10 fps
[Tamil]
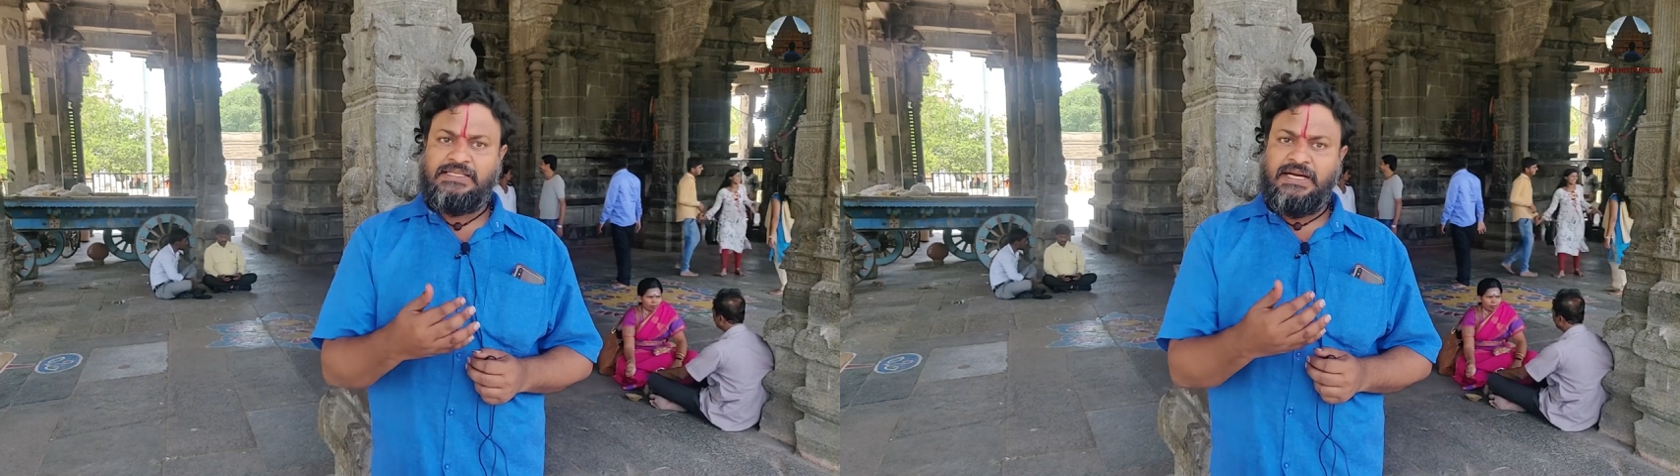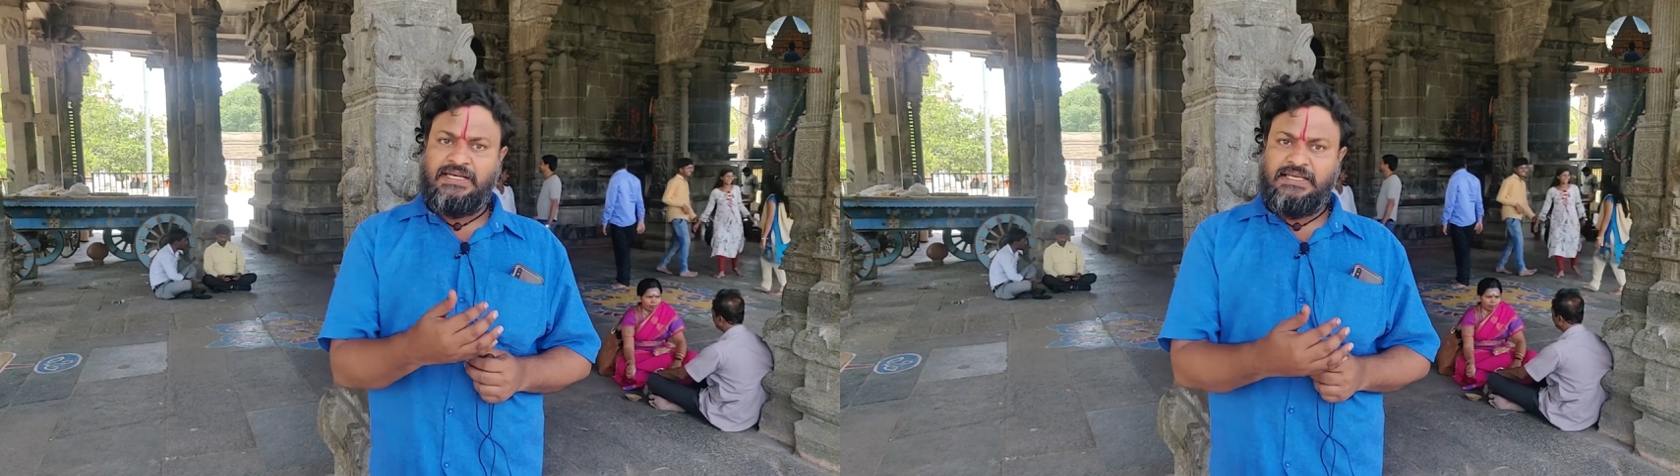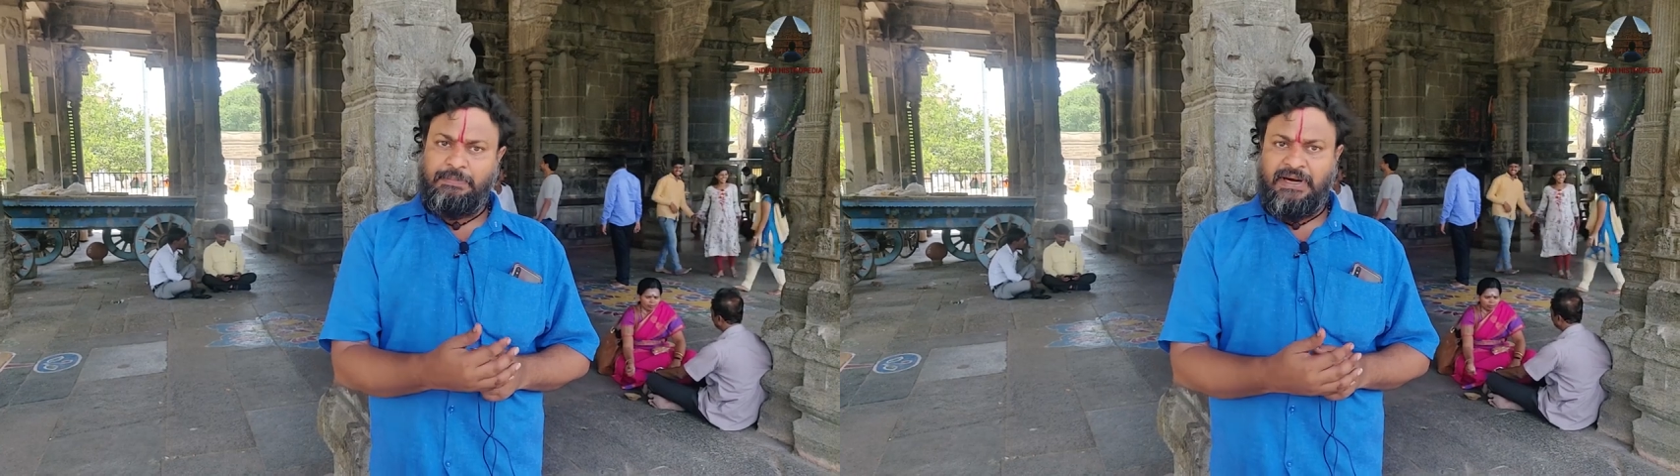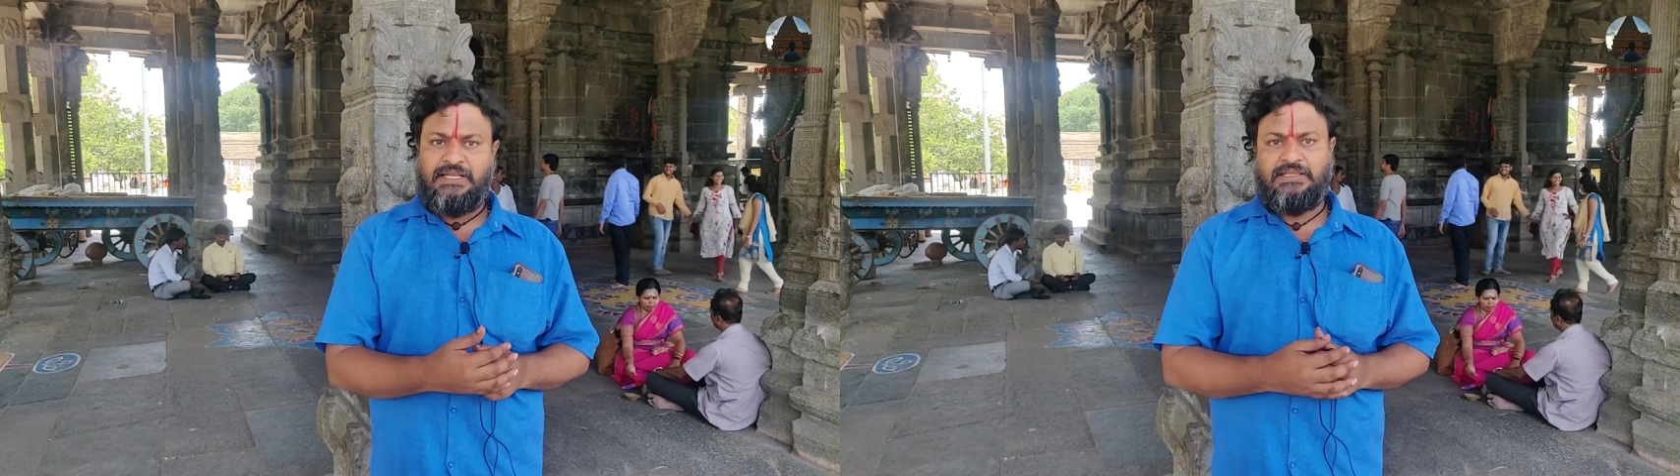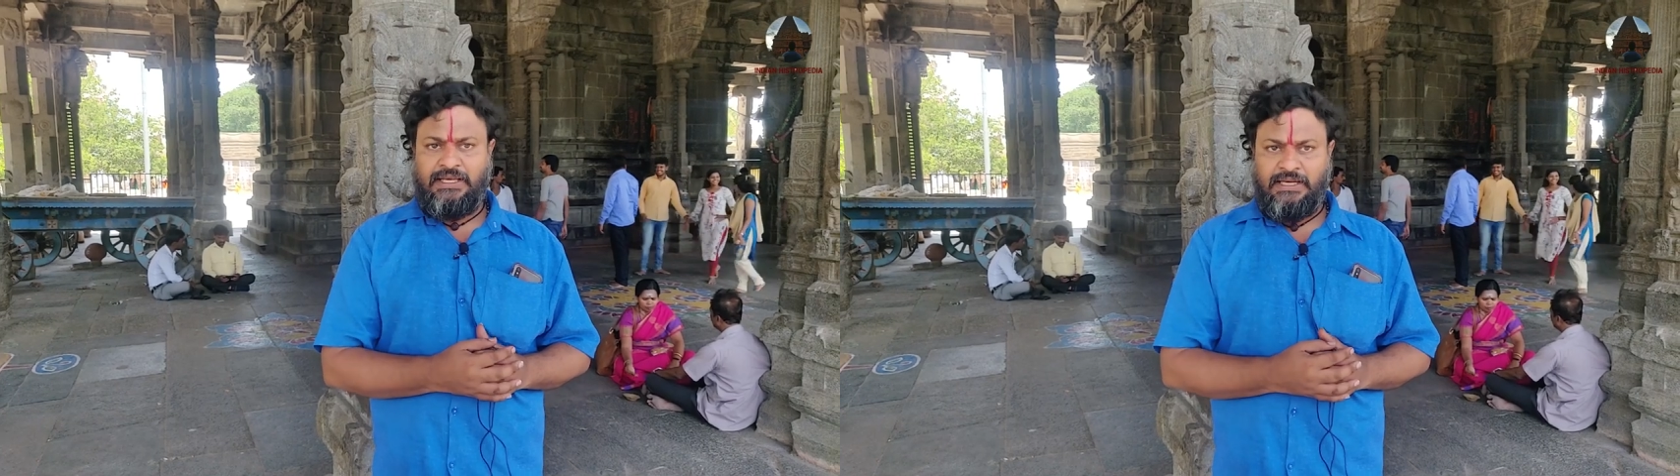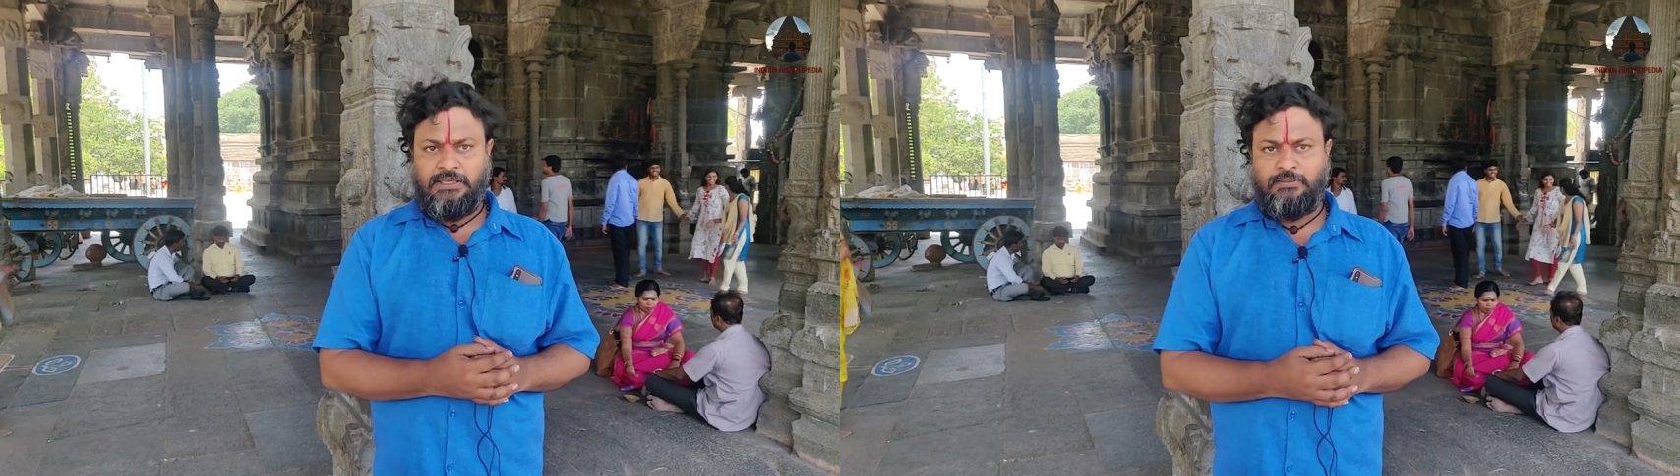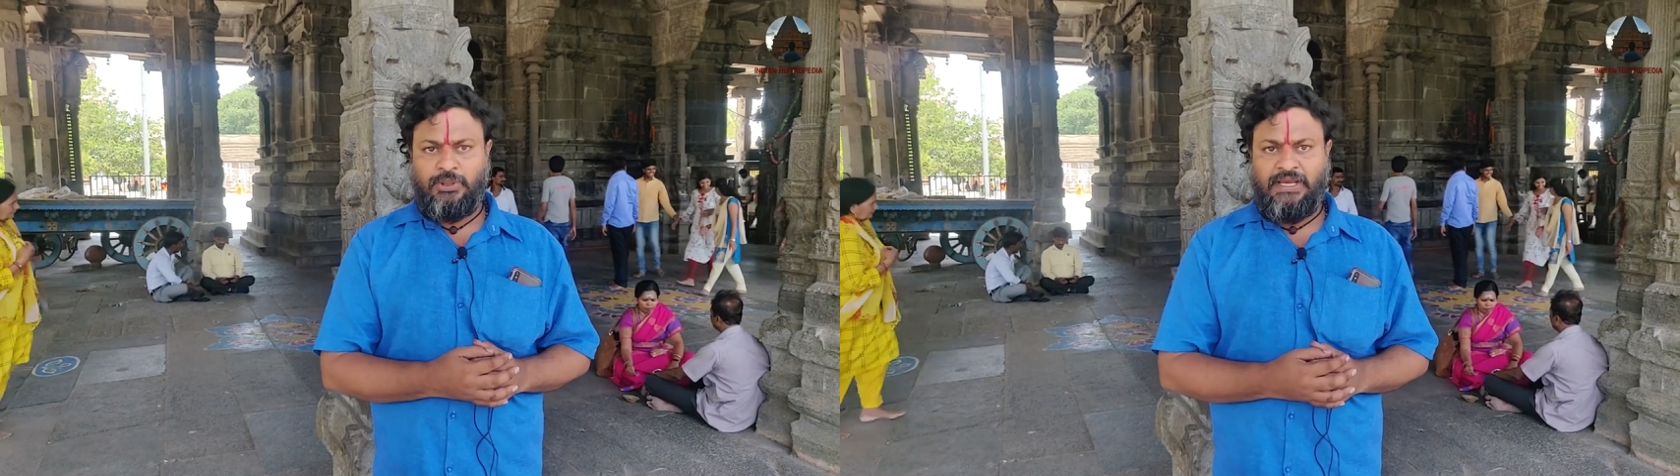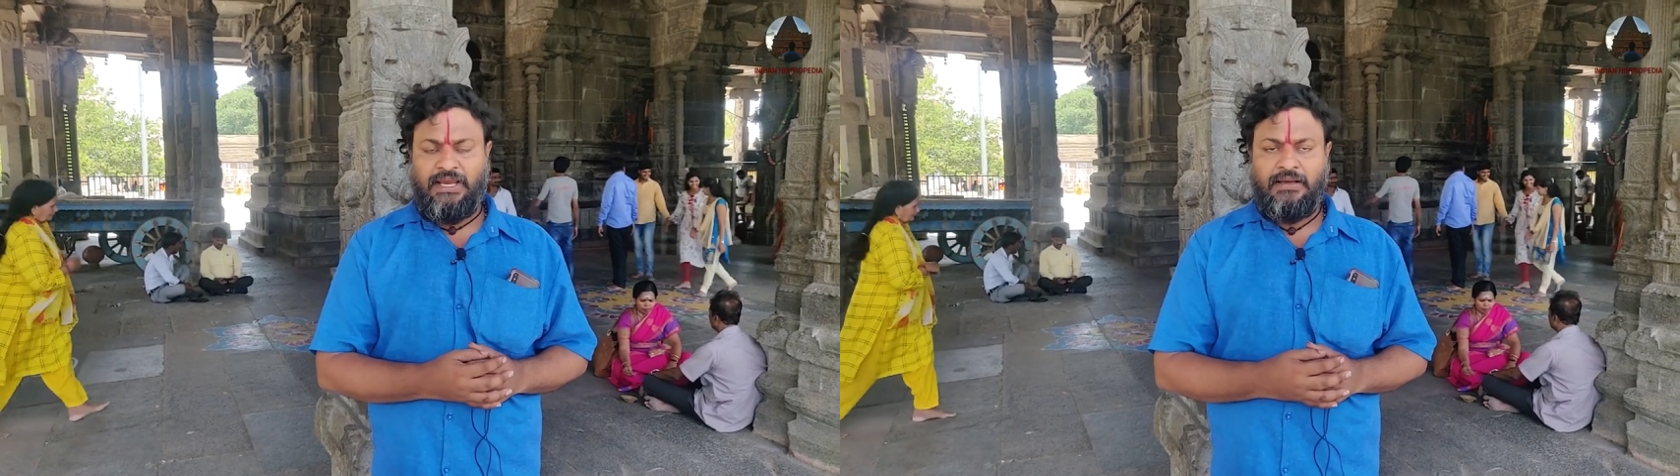ராஜராஜன் பட்டத்துல
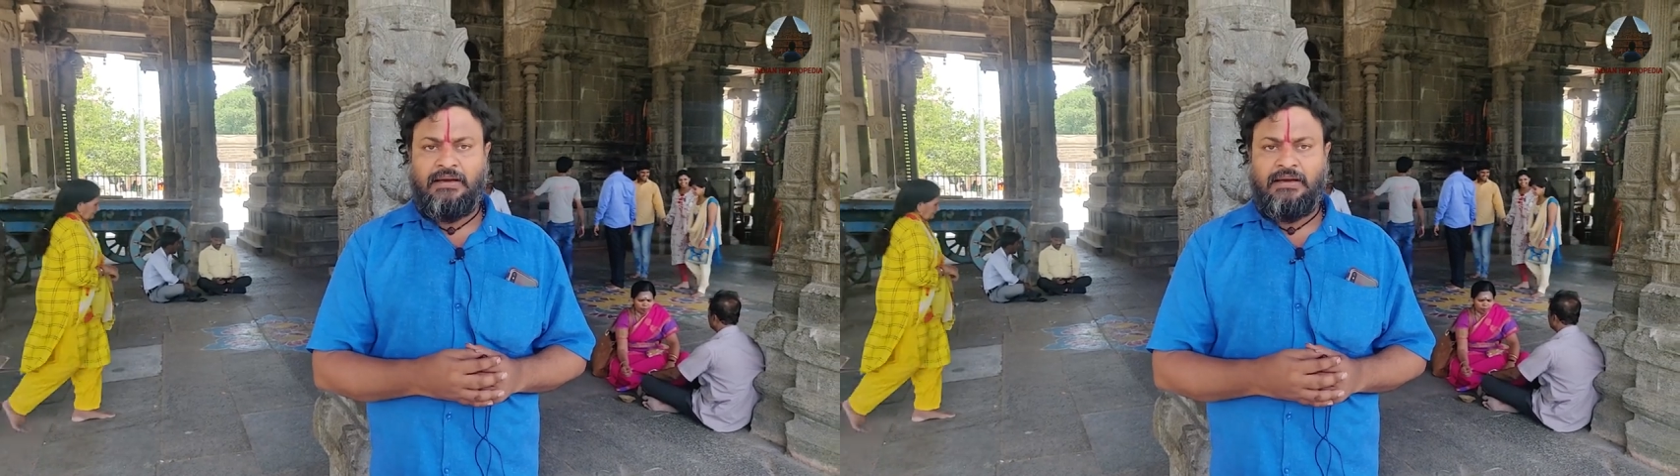இருக்கும்போதே